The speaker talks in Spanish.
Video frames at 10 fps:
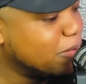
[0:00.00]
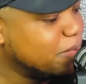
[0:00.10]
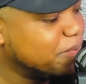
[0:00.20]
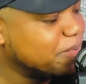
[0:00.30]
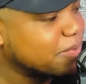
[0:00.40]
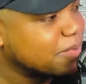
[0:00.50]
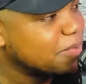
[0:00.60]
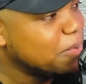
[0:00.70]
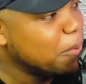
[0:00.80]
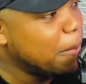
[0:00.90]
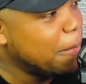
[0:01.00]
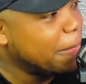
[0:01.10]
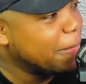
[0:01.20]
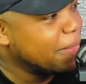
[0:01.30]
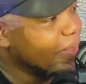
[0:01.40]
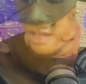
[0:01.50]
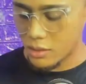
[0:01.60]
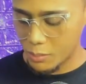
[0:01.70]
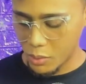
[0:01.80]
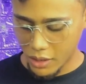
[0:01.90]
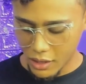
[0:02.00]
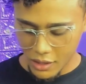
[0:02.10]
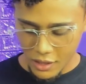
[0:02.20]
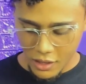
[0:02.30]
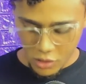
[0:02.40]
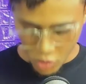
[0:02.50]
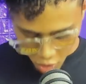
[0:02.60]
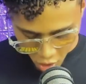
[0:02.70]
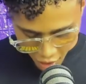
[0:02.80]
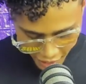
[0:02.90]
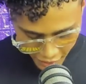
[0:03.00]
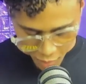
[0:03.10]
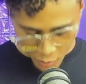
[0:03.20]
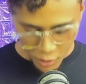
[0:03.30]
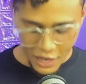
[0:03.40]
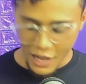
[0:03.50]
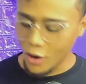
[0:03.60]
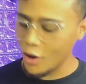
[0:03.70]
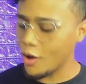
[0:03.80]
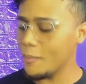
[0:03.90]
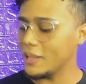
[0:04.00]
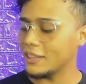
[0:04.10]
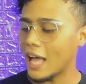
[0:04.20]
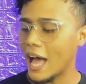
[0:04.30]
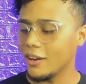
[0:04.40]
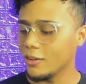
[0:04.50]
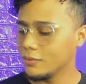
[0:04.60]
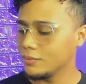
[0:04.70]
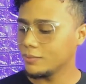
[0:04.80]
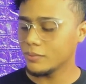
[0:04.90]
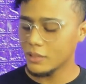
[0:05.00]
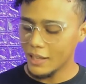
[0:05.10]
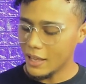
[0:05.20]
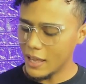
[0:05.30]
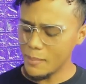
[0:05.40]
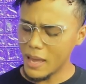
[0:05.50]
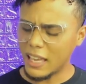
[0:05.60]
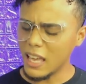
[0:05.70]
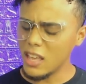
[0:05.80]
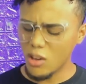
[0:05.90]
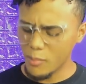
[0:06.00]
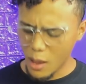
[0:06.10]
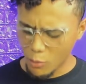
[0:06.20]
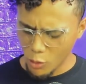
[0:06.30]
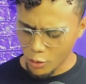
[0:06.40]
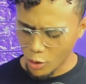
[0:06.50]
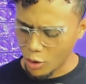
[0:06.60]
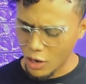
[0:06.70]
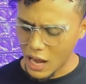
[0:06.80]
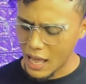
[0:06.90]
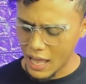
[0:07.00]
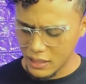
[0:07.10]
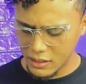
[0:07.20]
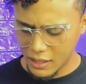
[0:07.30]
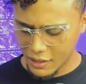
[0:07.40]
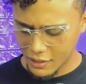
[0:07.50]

decir una vaina, yo necesito uno de estos porque yo con este como que leo los comentarios. Ajá. Y me quillo, me aburro con la gente.